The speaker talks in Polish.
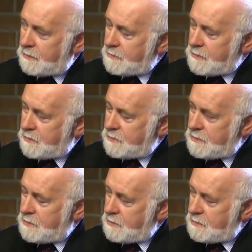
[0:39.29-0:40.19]
To znaczy,
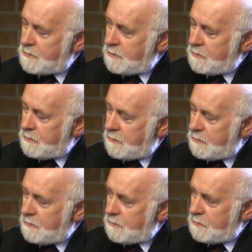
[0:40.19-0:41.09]
z jednej strony e,
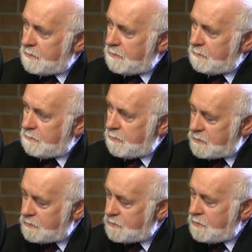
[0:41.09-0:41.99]

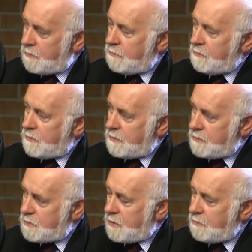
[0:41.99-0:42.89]
bardzo dziękuję
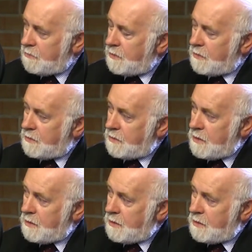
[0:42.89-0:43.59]
i szanuję, i,